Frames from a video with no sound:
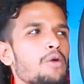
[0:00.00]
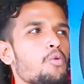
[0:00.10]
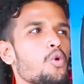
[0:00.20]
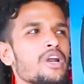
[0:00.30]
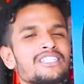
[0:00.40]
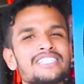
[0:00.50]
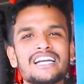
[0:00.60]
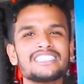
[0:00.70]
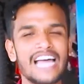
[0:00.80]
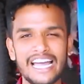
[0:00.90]
চাই কোরের
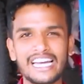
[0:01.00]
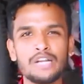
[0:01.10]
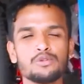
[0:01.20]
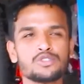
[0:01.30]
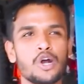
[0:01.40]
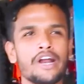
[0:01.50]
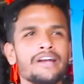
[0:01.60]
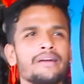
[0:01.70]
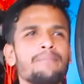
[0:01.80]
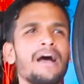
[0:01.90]
যারা সাইকেল ইউজ
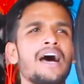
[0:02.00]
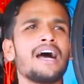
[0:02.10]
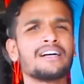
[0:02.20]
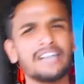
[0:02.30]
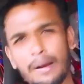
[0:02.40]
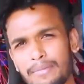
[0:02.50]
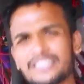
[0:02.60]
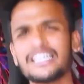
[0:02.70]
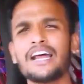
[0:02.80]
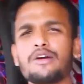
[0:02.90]
করেন বা
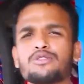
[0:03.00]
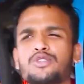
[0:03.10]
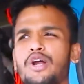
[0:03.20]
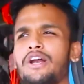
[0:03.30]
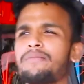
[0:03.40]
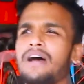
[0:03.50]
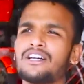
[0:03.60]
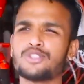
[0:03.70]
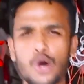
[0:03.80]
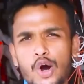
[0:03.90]
গ্রামে যারা ইউজ করেন বা
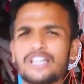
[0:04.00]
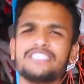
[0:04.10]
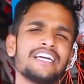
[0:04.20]
শহরে